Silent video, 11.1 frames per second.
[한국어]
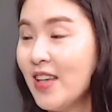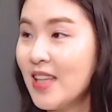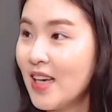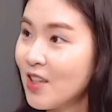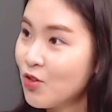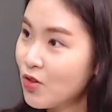
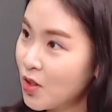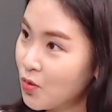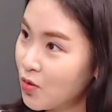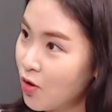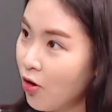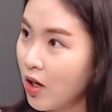
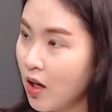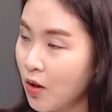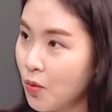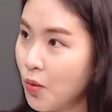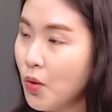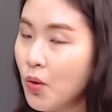상가주택도 그렇게
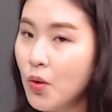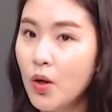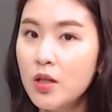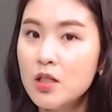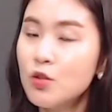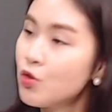했고
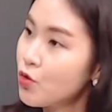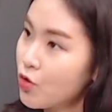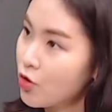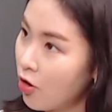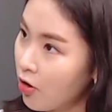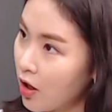신축도
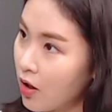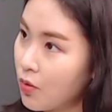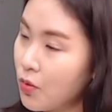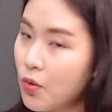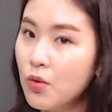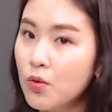그렇게
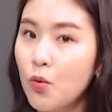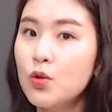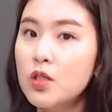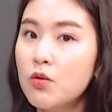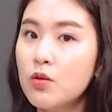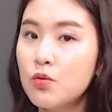했고
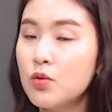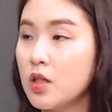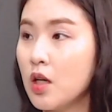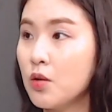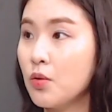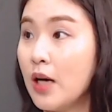고시원도 이제
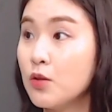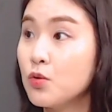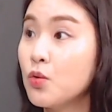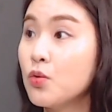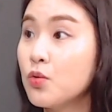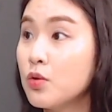계속 안
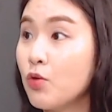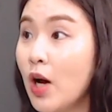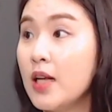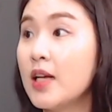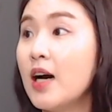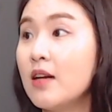좋은
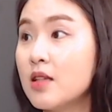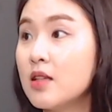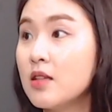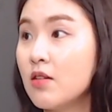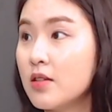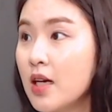관리가 안
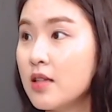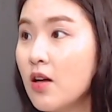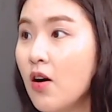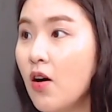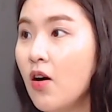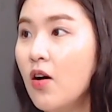되는 걸
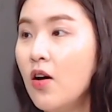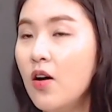사서